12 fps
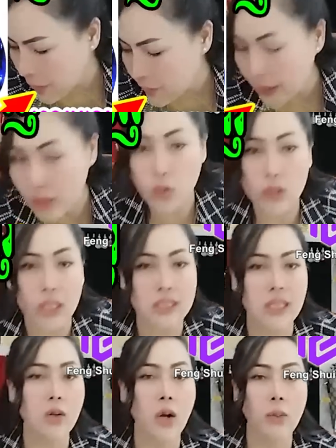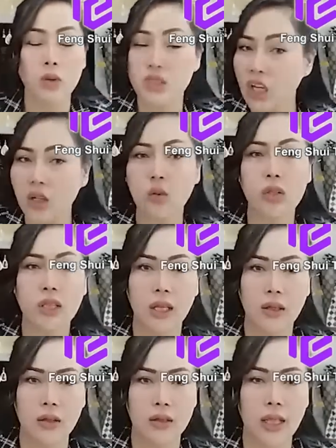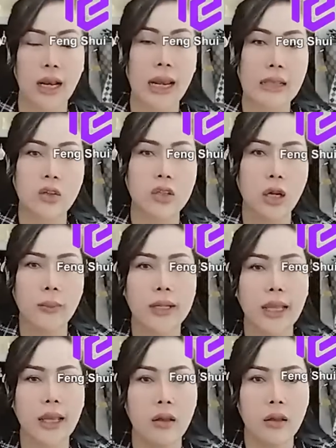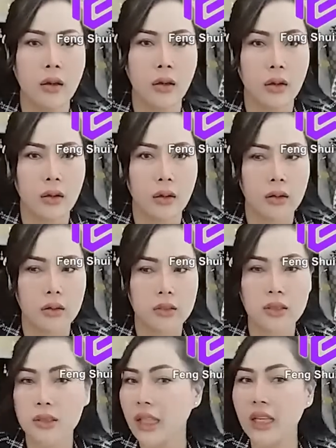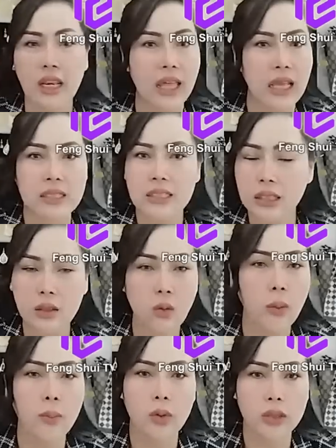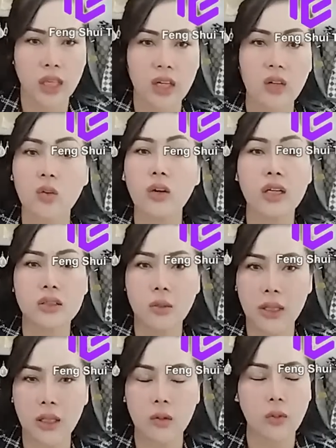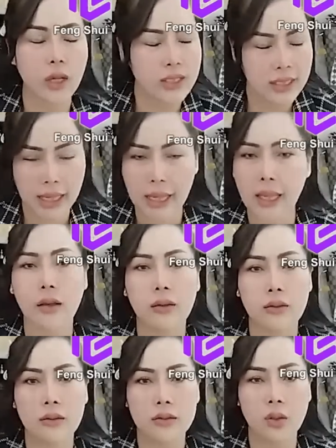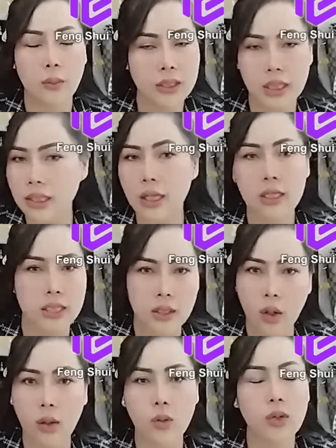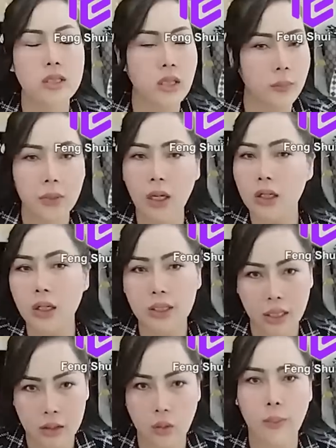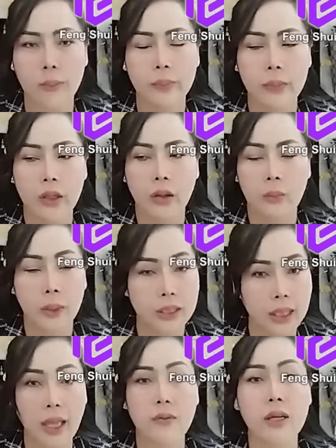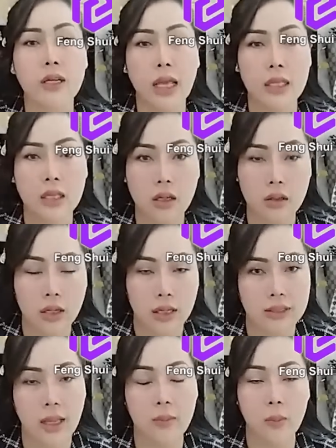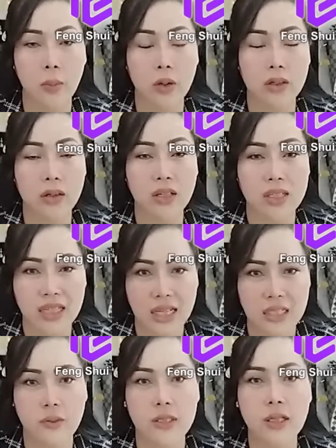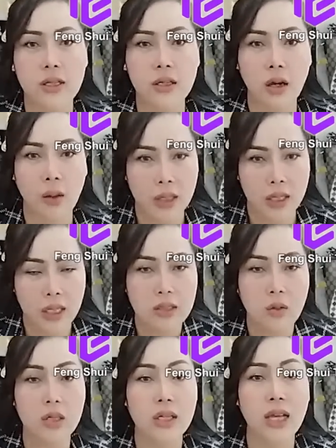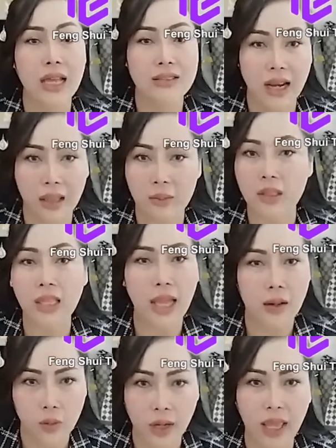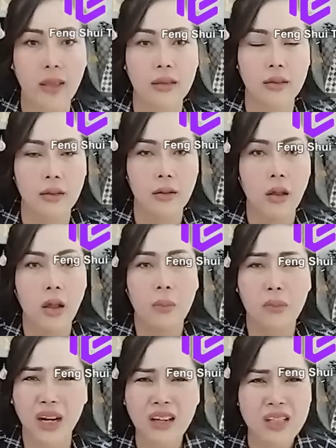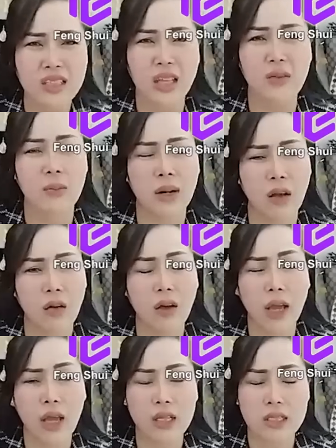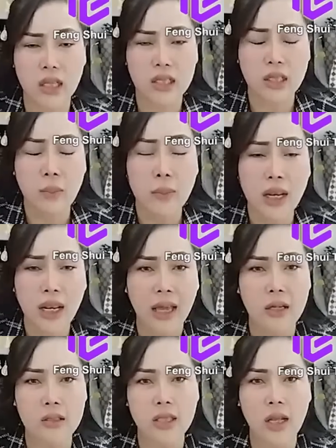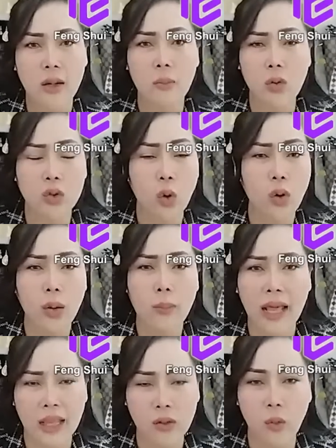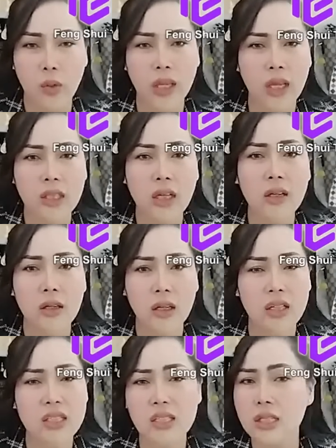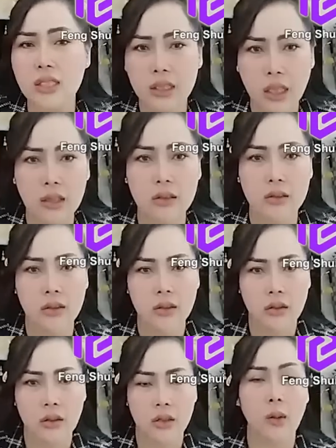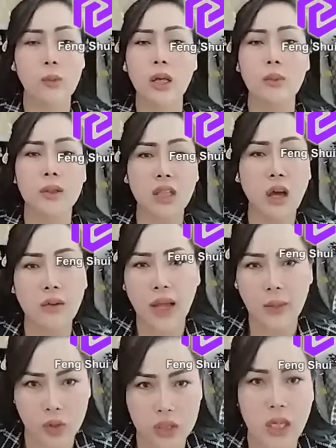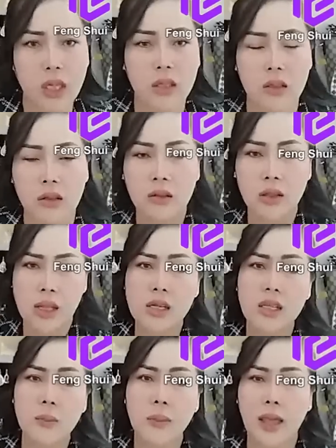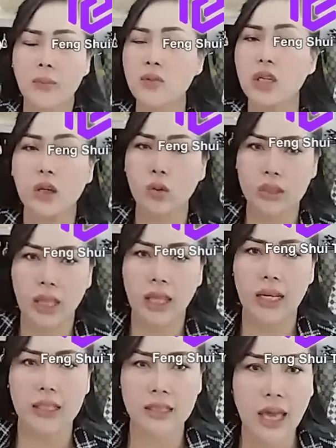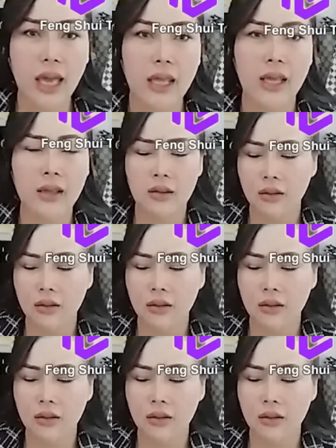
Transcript: thấy xua thà chiêng ngọc đối chuyện rồi tê nhẹ khác cho từ không anh ta nên là là chiêng ngọc rồi tê cua xong bây từ cua anh cha xong bây từ dây cái chiêng ngọc rồi sẽ làm mượt khơi ngay ngọc bàn tảo vậy đại dương rẽ xa bằng phất cứ rẽ xa chỉ vật dương ở miền cái đấy xong cứ ca xả lạnh mưa thay còn ai mà đang rìa xây về mình lọ hai rìa xây không mờ hai rìa xây mục dùng có ba lên hồi giấy tư lực rìa xây trên tư công nơi mà to ba mùi dây em dây phép chia rồi tè là ta ná